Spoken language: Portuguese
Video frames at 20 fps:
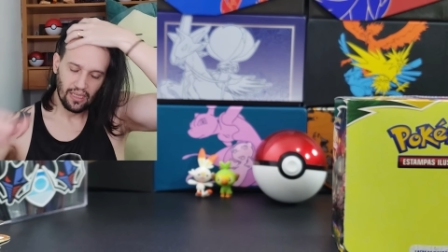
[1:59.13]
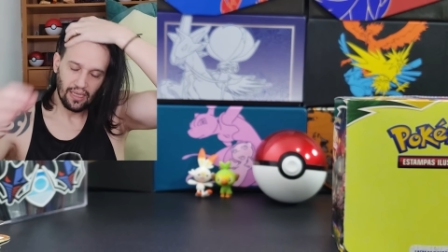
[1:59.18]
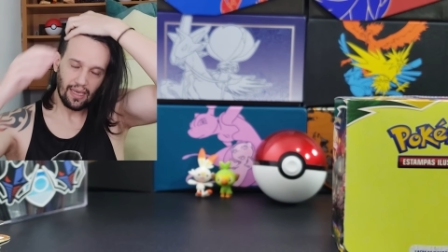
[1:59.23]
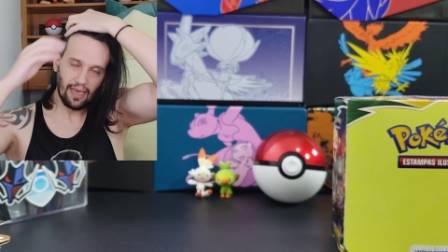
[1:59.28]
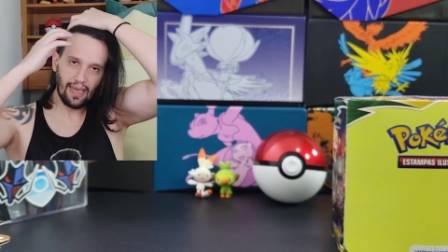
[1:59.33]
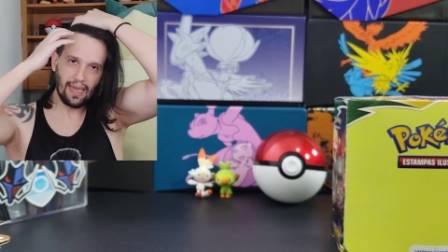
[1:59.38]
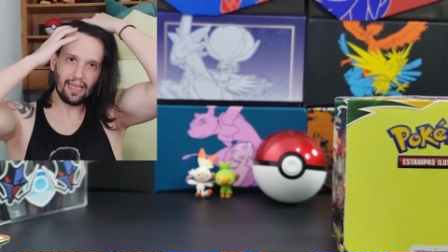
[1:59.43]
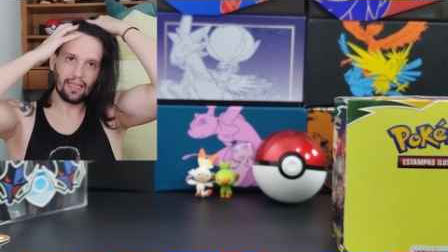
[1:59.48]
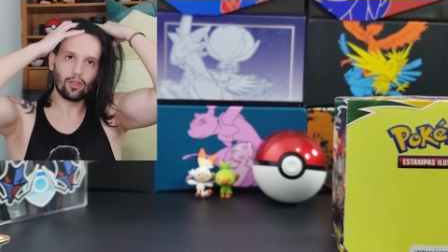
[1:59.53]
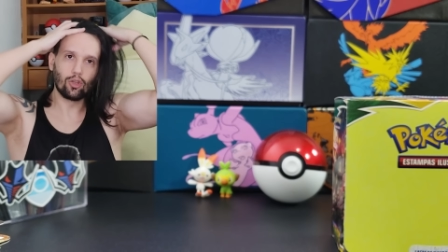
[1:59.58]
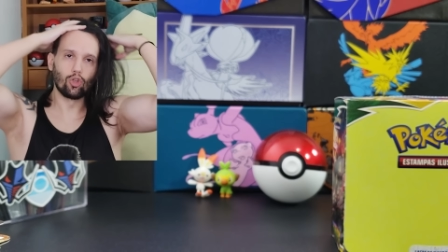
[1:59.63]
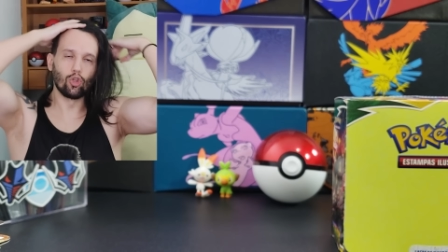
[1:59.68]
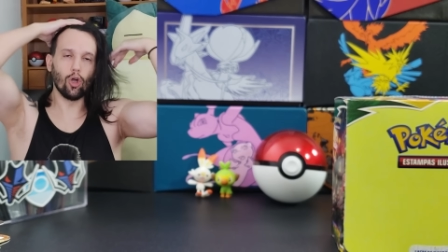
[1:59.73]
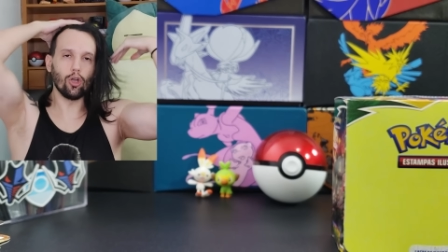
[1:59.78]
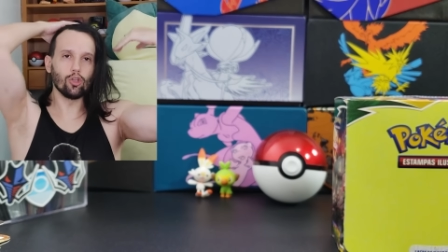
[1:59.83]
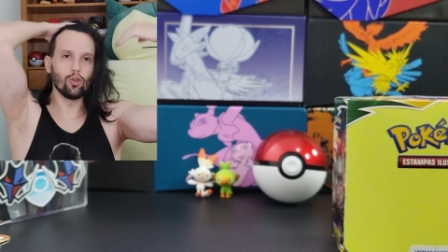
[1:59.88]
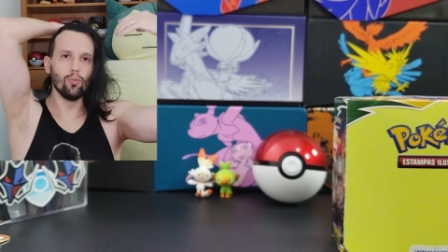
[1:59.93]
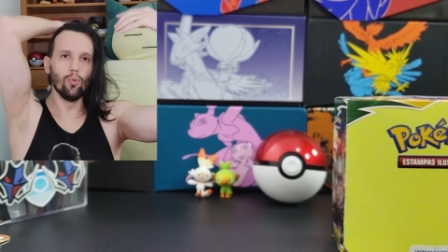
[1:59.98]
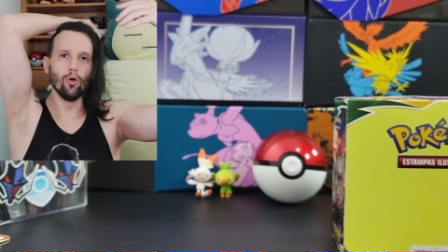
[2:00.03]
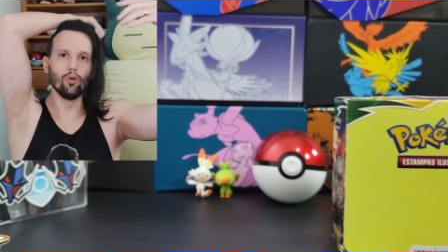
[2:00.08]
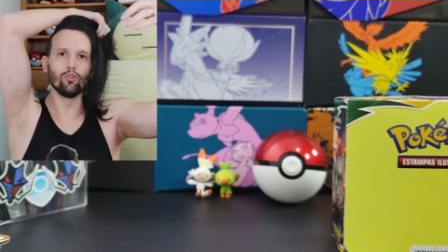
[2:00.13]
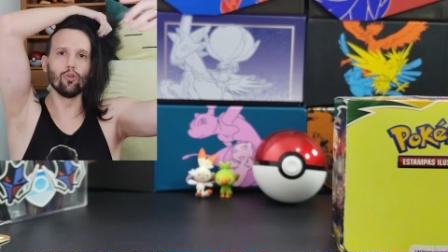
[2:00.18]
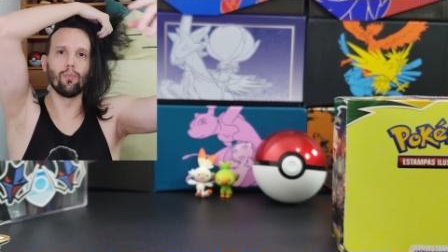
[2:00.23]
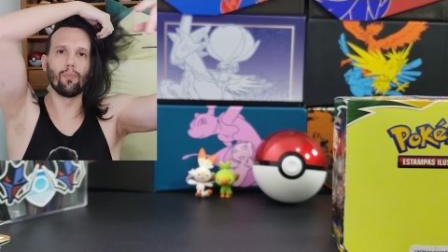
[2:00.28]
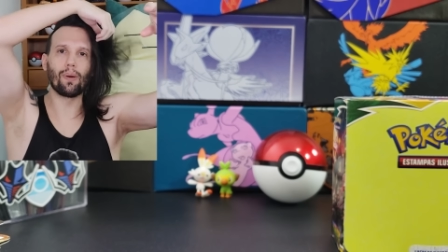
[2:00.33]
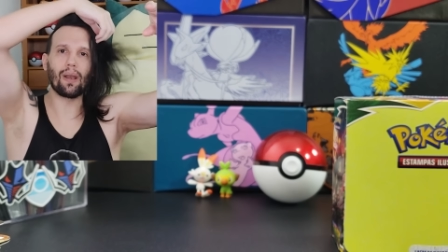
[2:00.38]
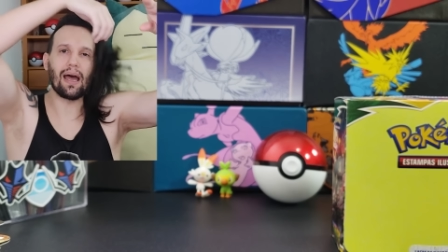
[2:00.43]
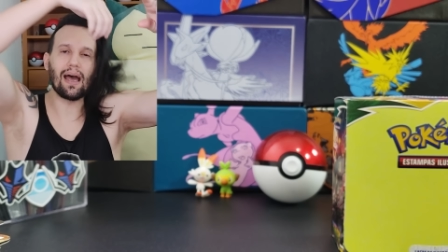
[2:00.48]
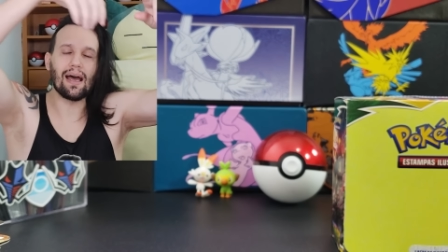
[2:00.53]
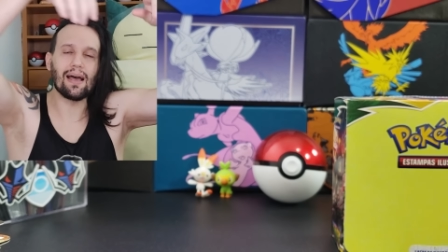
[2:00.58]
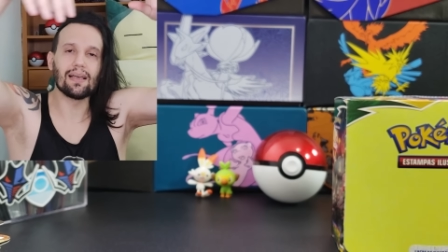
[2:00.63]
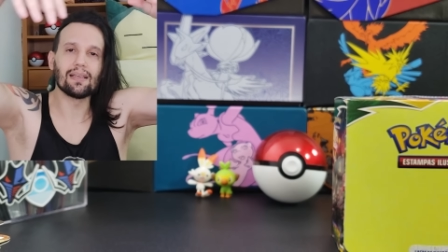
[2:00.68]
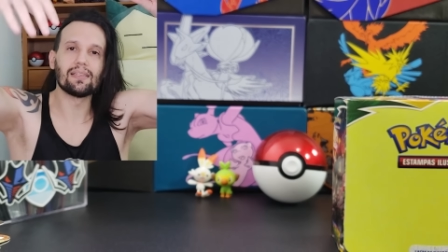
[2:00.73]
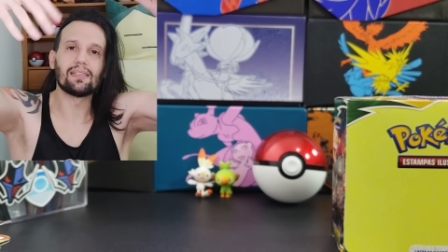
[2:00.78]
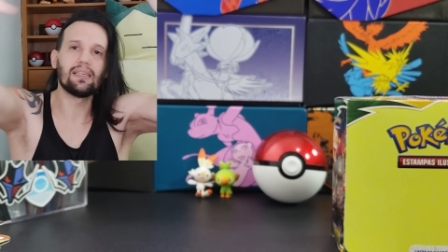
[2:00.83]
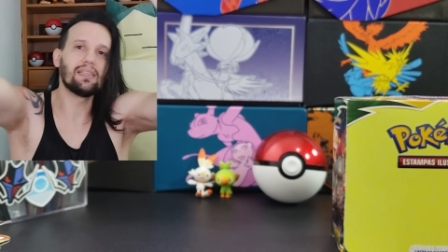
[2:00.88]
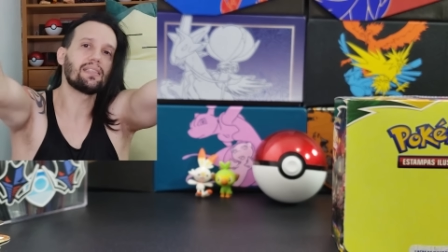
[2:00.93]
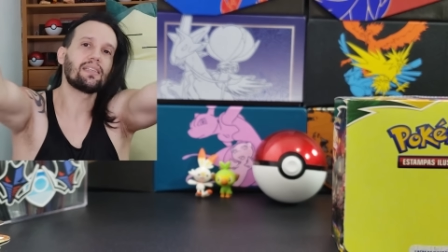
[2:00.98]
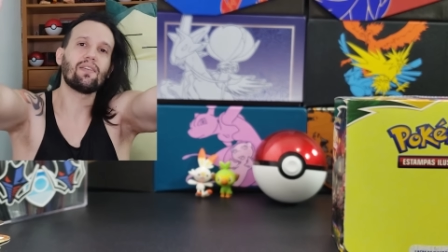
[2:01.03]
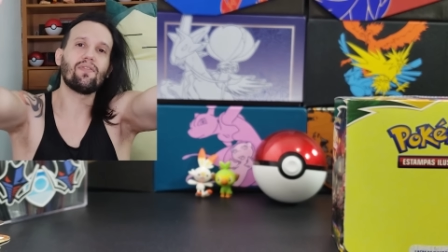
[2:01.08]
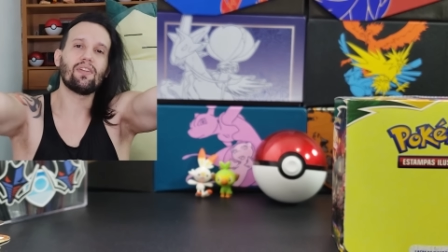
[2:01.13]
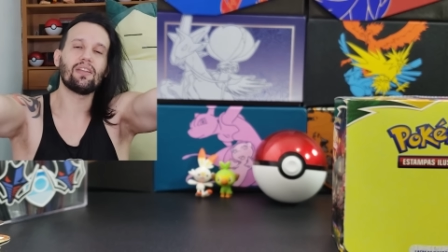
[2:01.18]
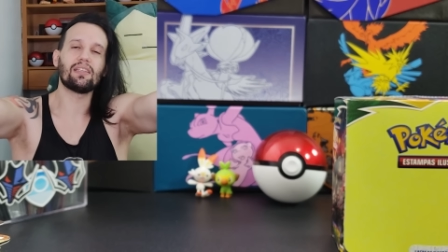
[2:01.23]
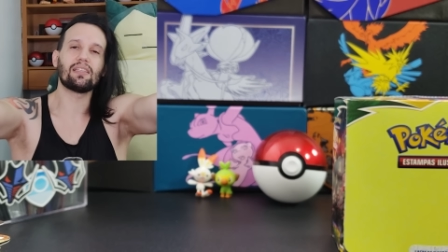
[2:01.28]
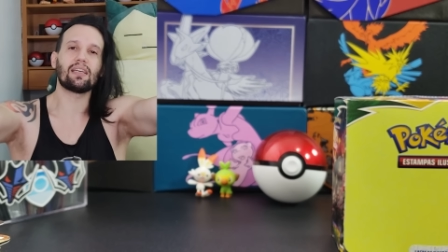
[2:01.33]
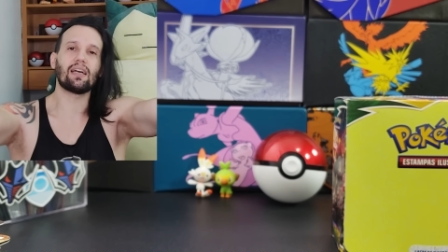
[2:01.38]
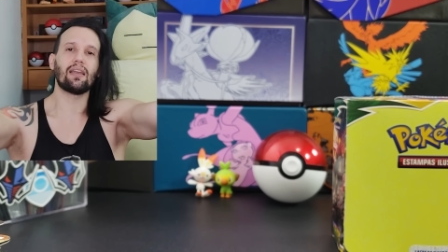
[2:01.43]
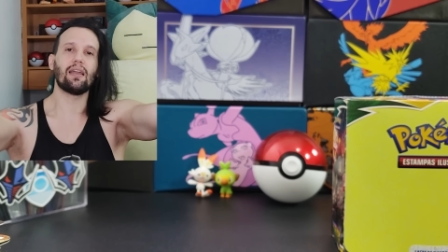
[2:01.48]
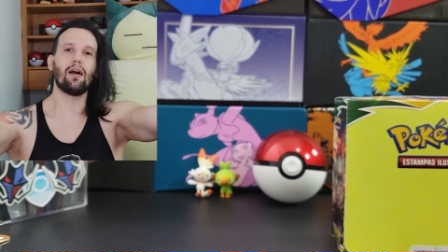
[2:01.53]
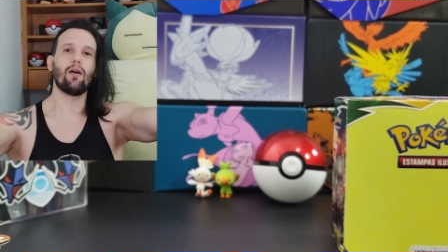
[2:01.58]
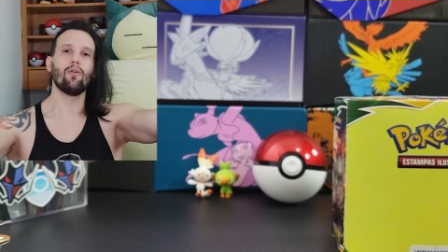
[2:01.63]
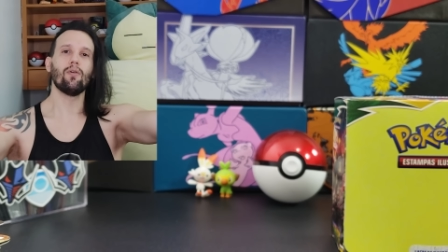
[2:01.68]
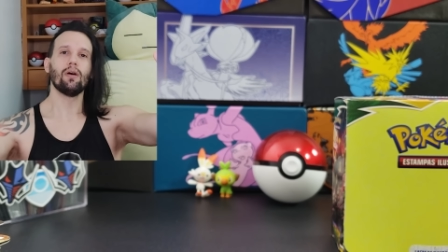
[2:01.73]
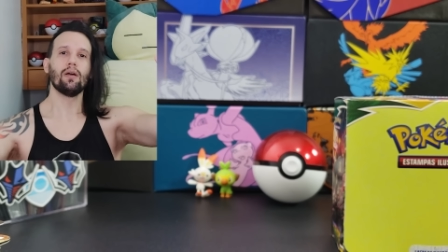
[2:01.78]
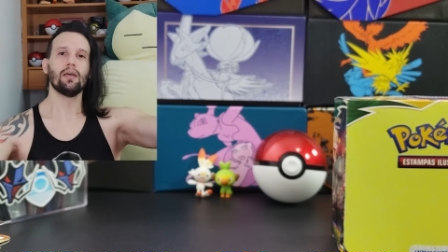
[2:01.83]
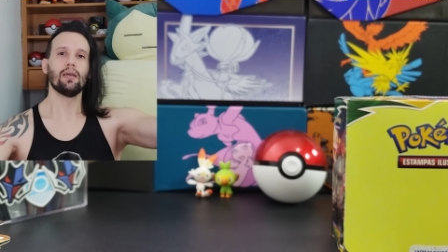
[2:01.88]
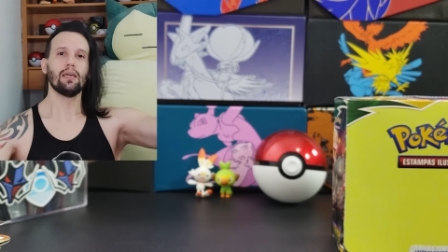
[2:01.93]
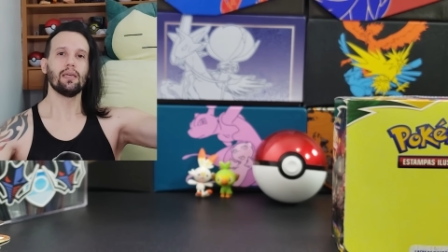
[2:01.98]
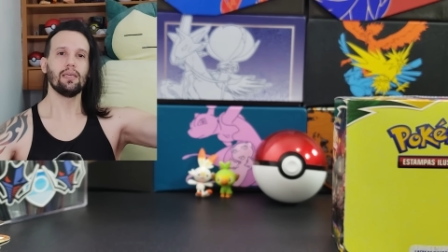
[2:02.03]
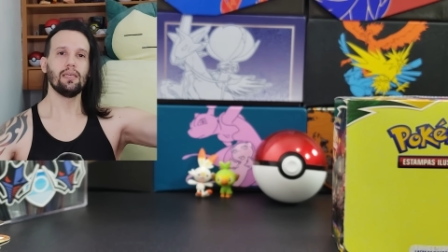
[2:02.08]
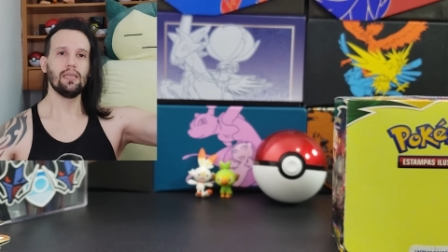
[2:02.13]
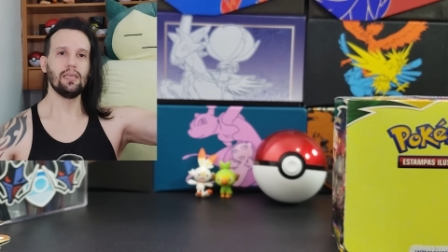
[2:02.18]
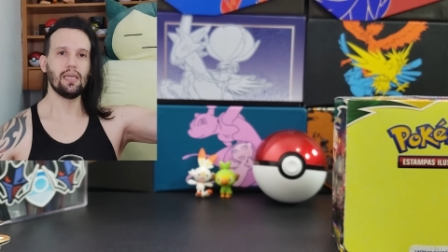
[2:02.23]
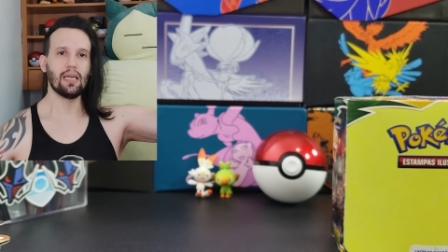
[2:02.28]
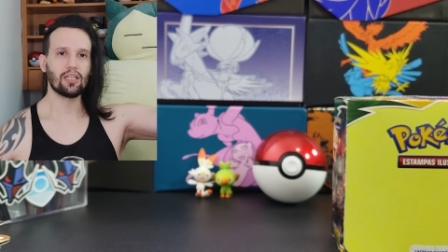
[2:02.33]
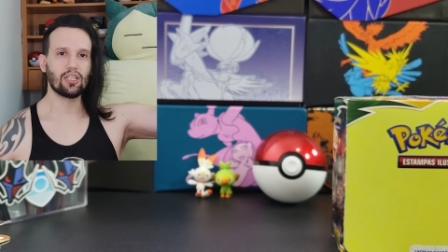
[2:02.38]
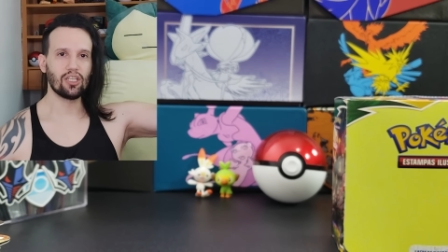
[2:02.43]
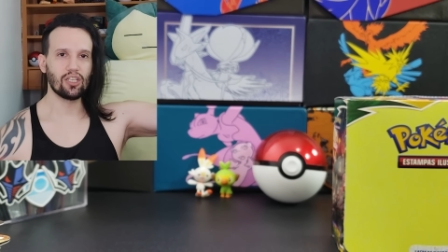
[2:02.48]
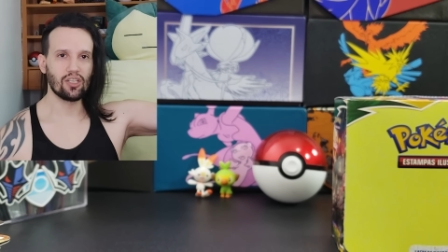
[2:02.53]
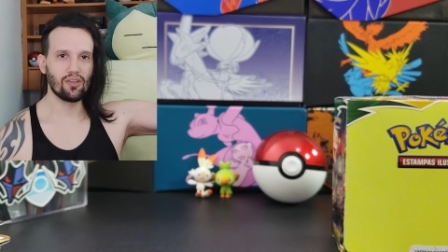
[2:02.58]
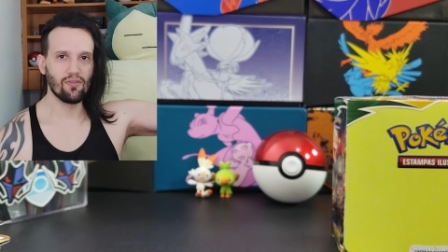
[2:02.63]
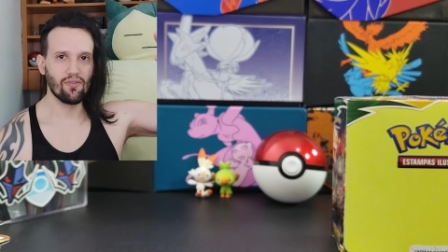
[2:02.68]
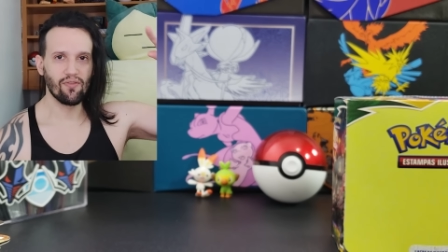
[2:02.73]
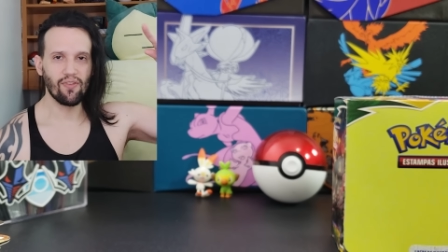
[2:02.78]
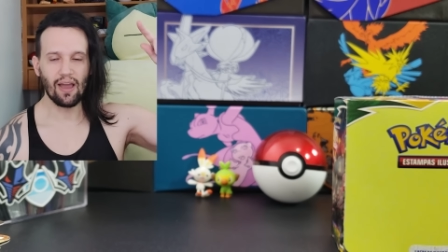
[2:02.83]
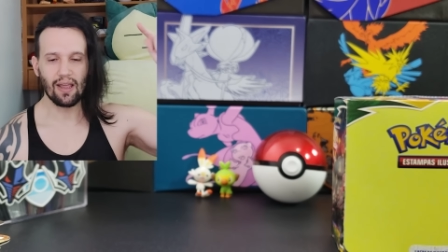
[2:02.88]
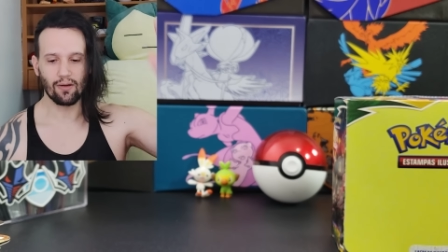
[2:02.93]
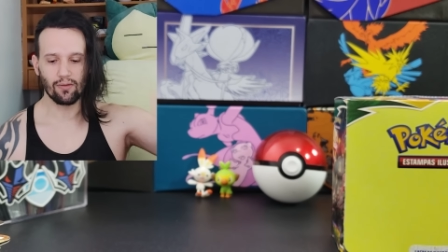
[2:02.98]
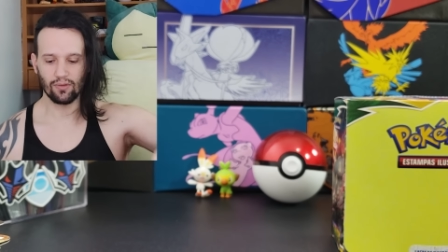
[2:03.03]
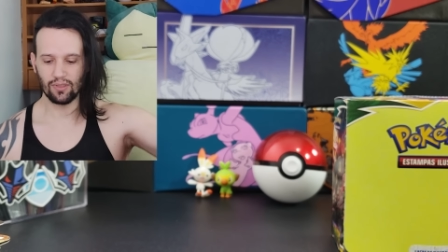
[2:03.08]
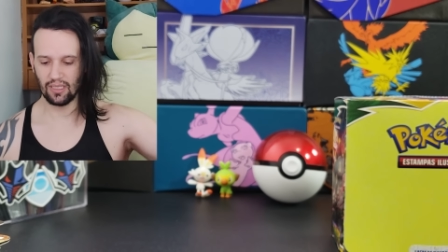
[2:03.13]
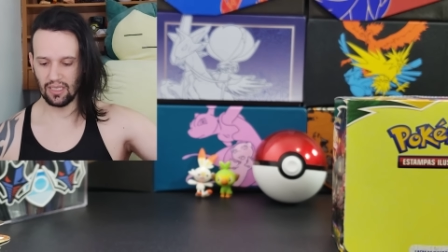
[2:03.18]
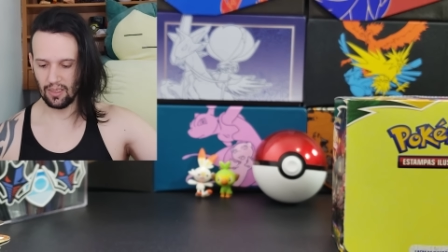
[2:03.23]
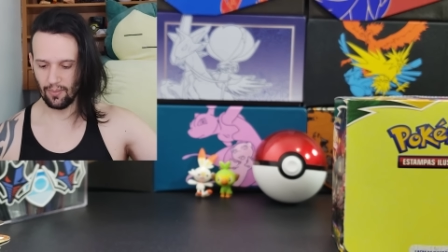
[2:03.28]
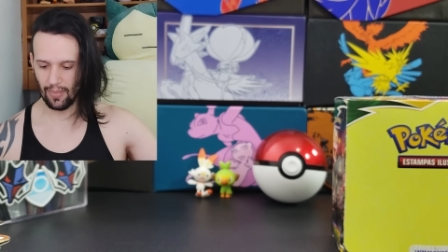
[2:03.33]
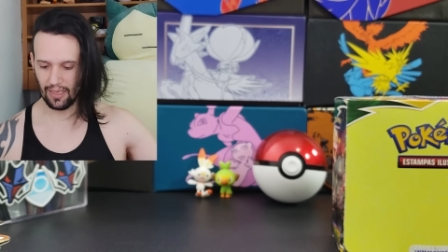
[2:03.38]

é, todo mundo pra se inscrever nesse canal e a gente vai conseguir